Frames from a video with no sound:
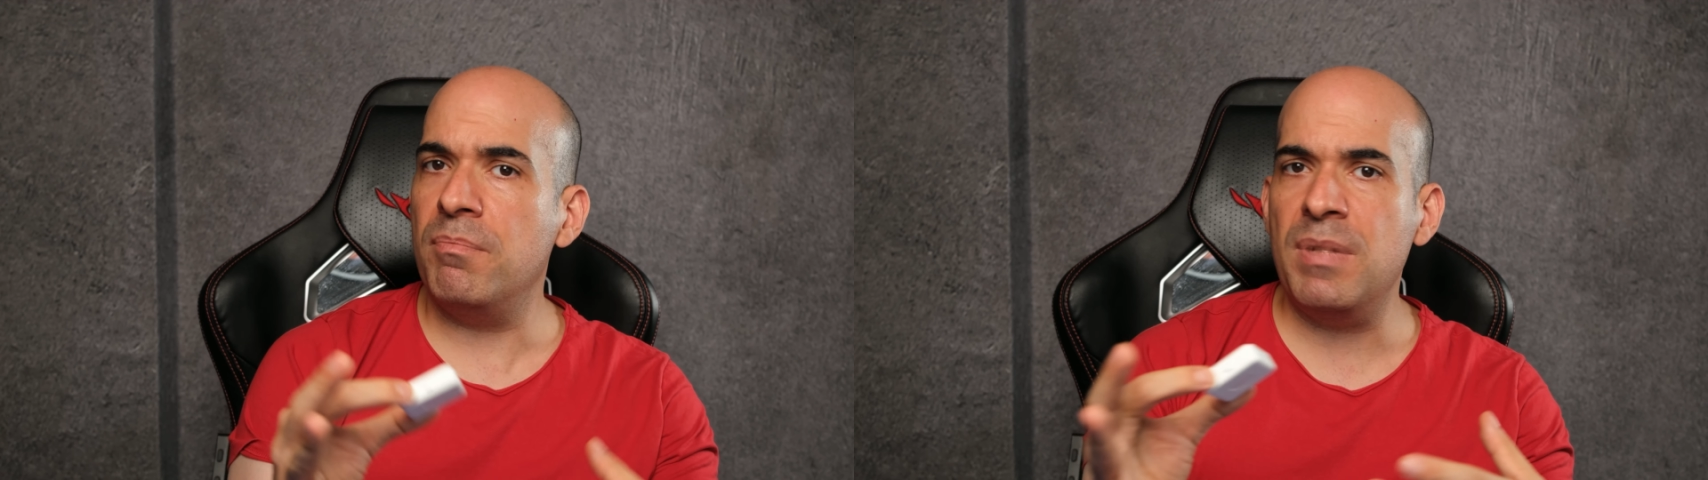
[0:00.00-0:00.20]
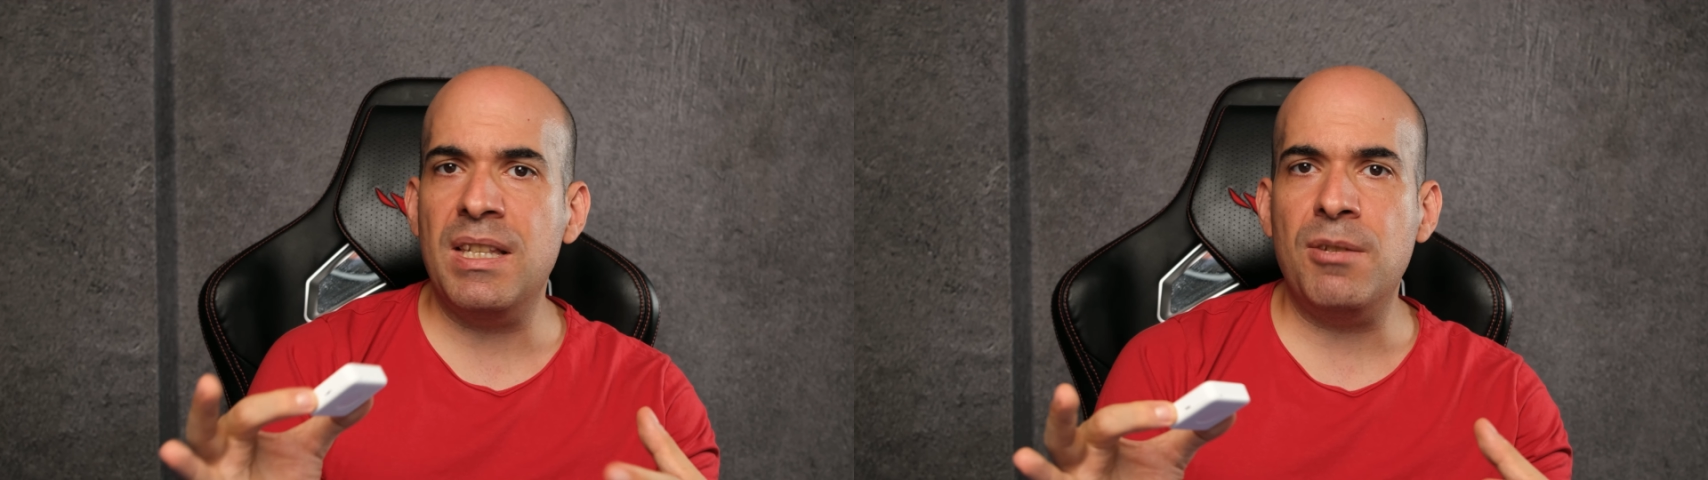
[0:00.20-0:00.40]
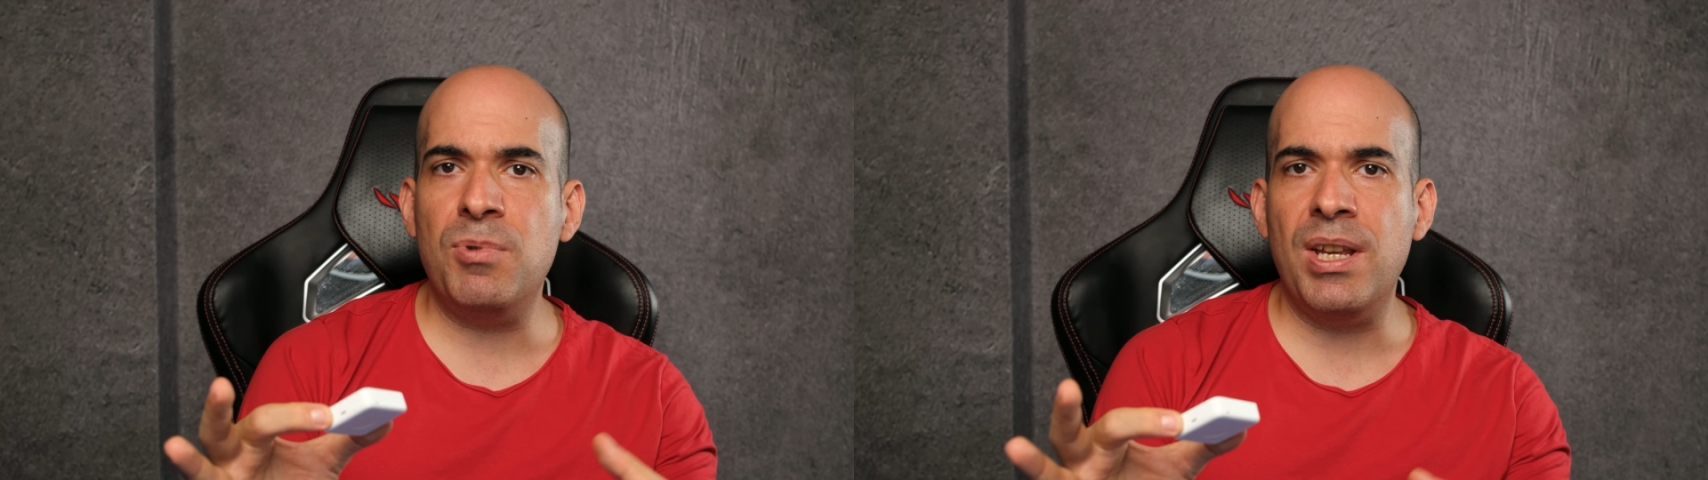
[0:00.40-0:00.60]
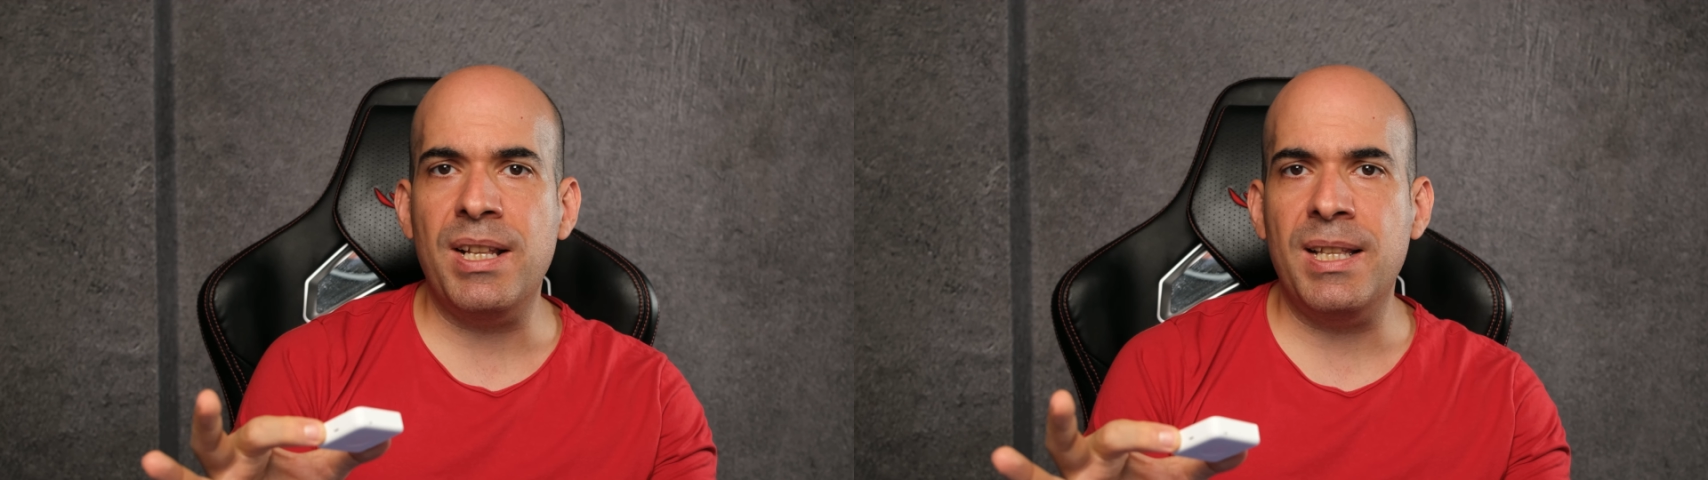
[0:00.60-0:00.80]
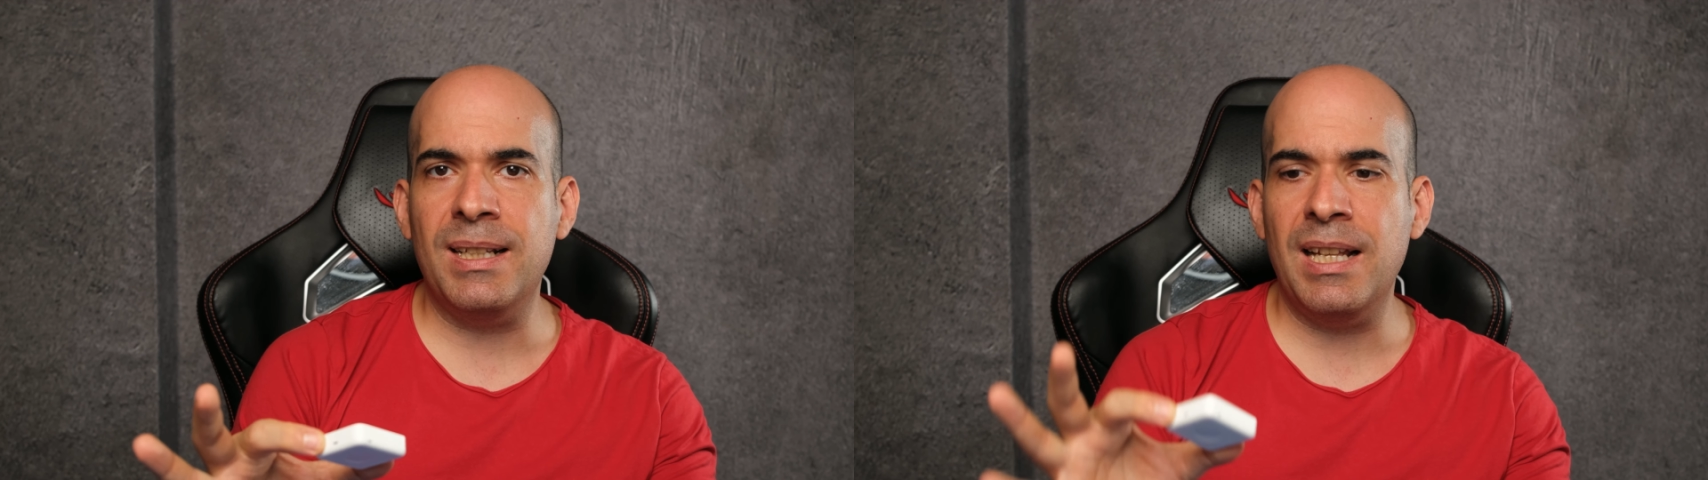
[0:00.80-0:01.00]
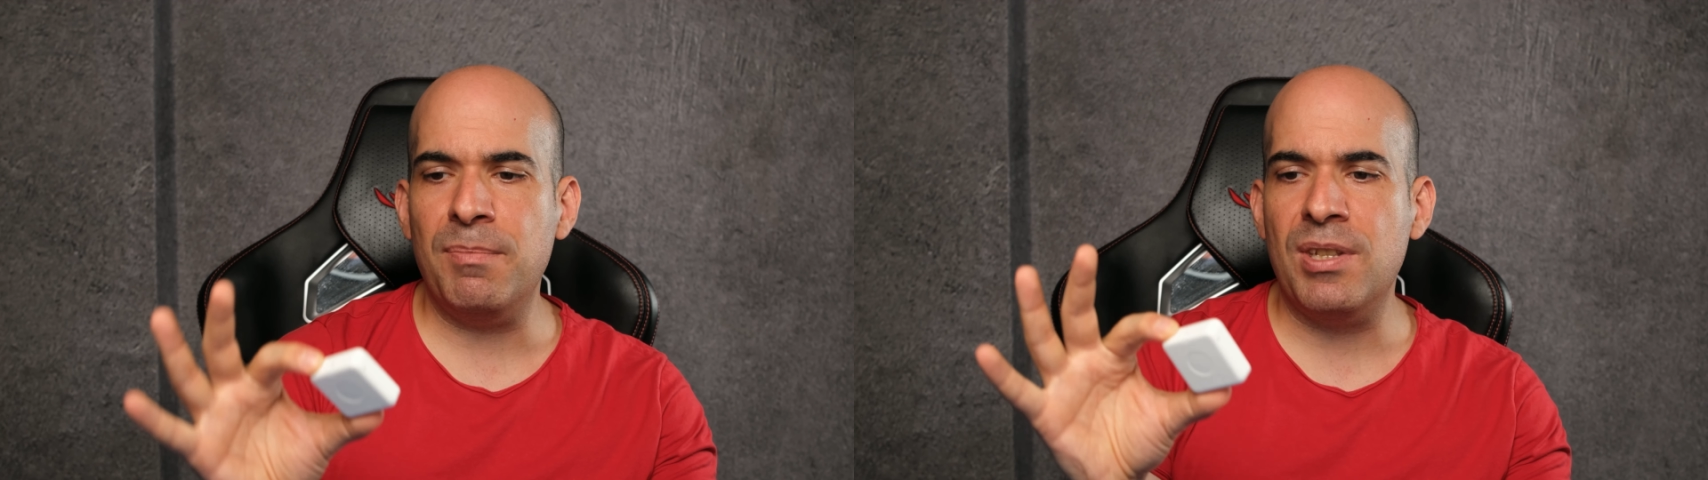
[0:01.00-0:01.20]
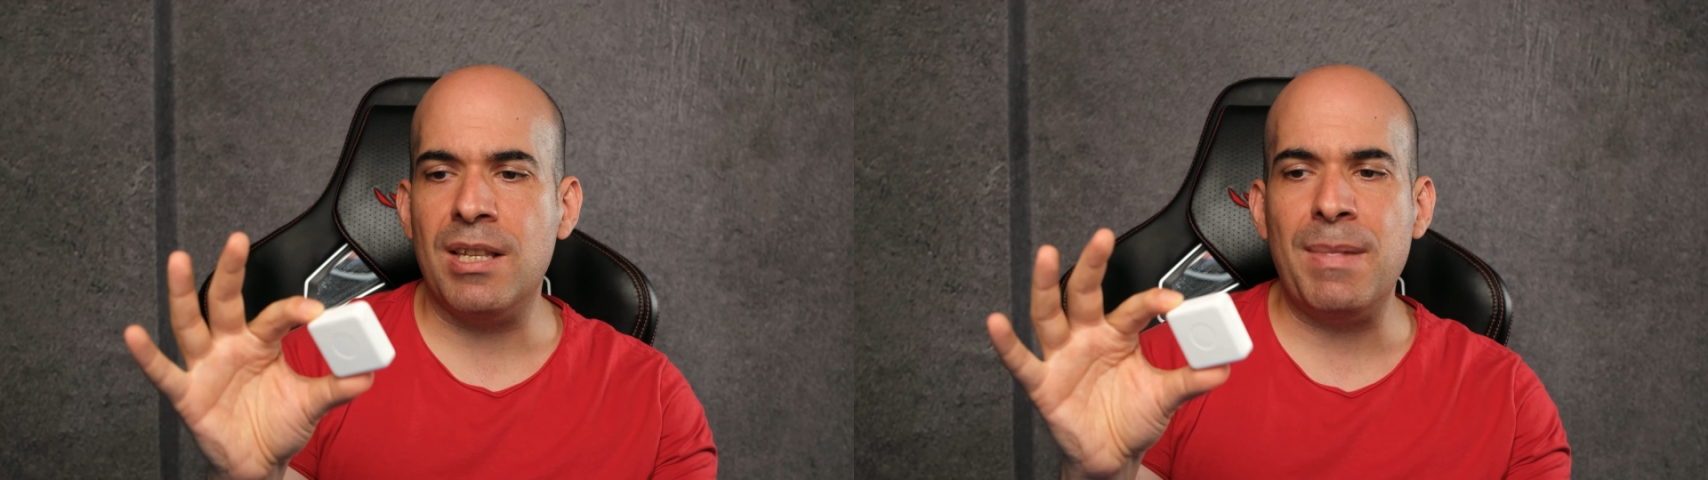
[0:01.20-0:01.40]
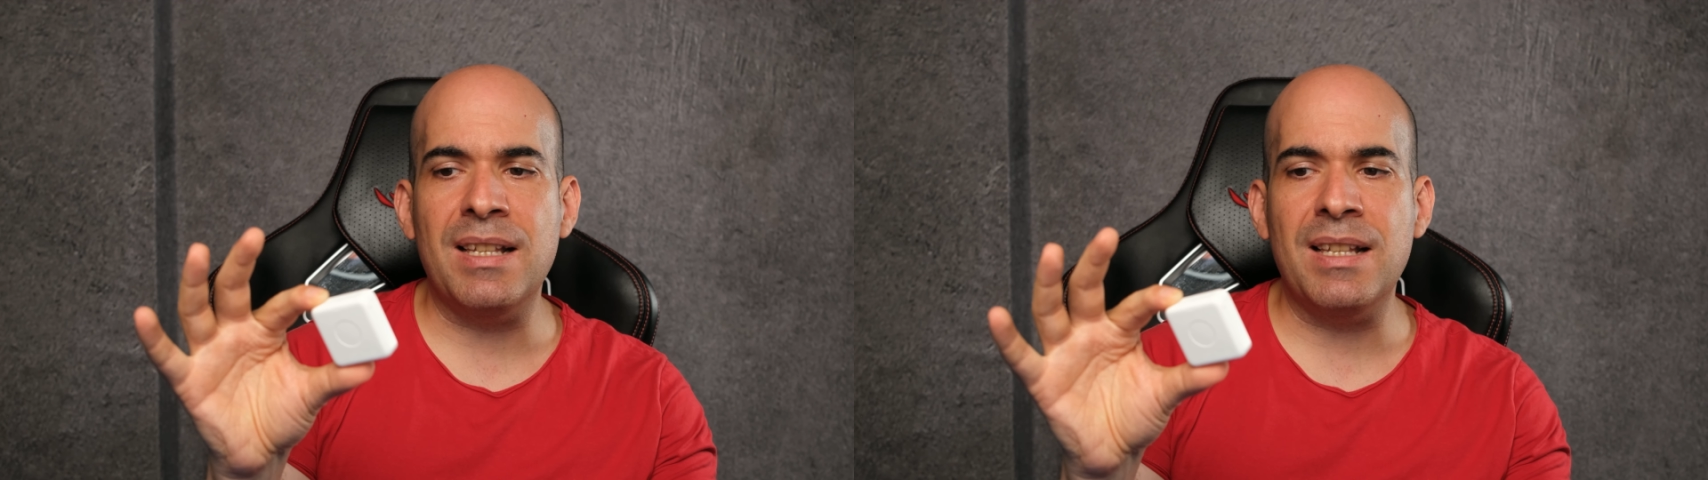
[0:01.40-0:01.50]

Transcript: Biz hiçbir şey tetikletmeyeceğiz.